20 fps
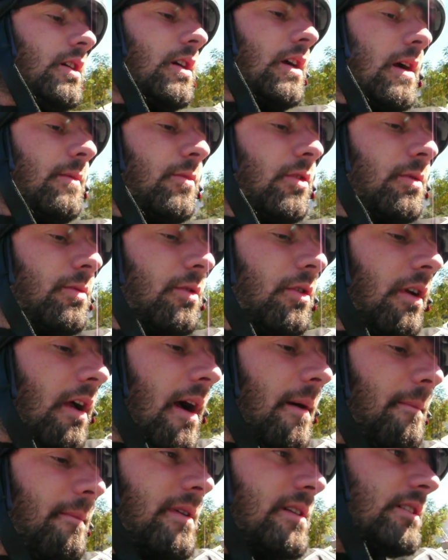cambio di
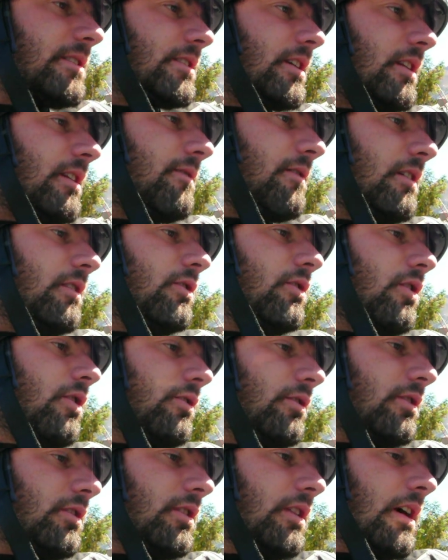programma, si arriva al
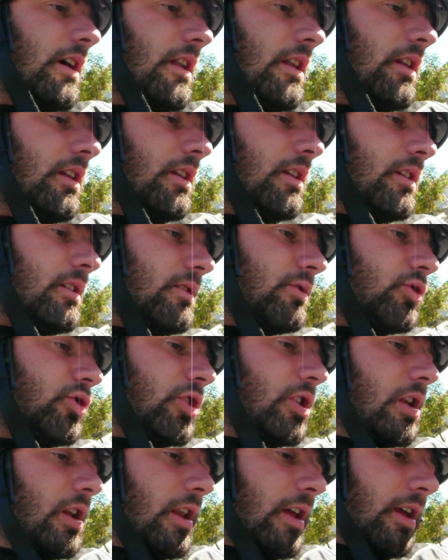nord dal
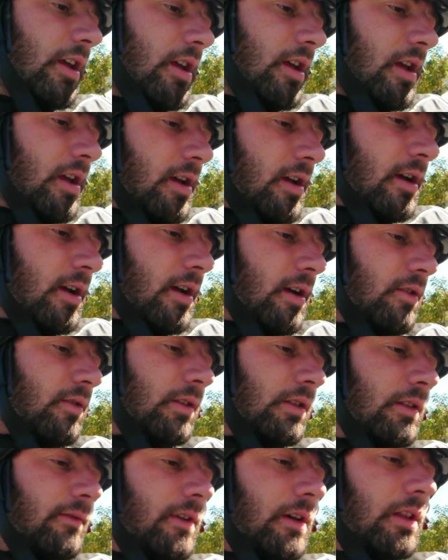Cile
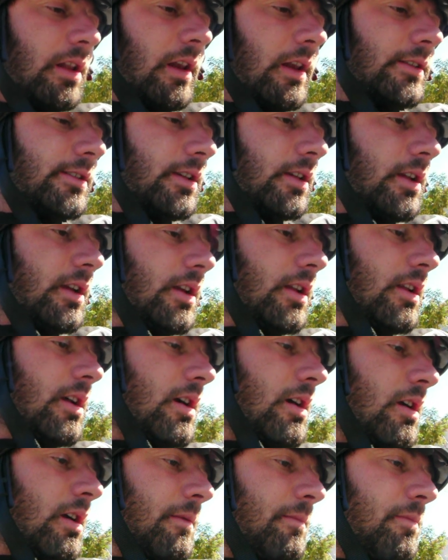quindi vado alla
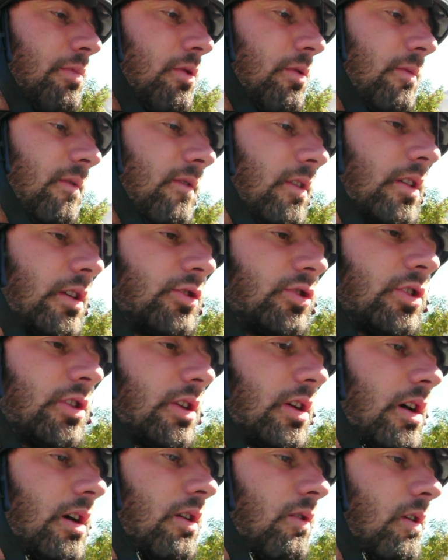Serena e poi mi vado a
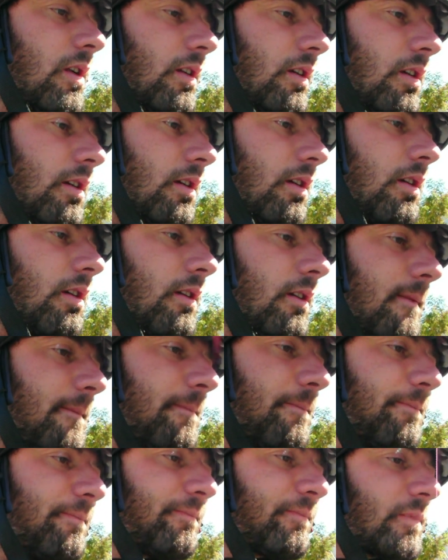cercare qualche
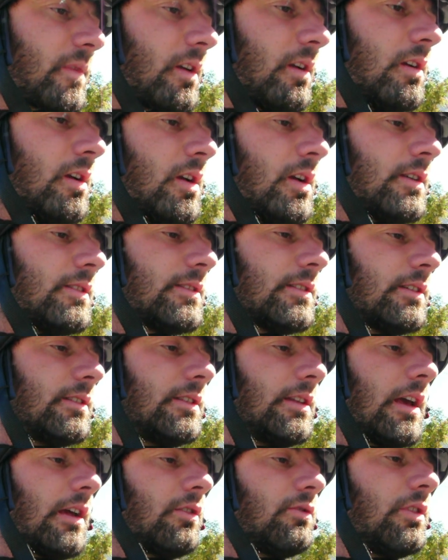
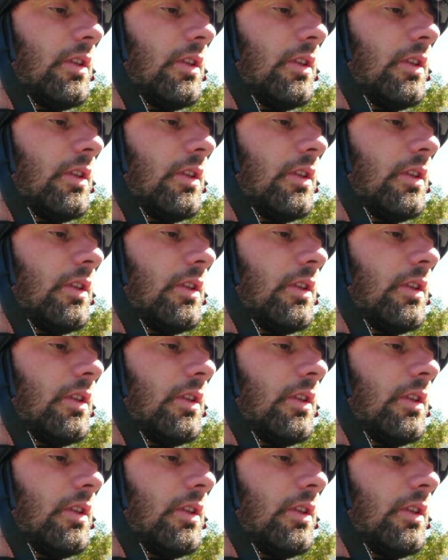sentiero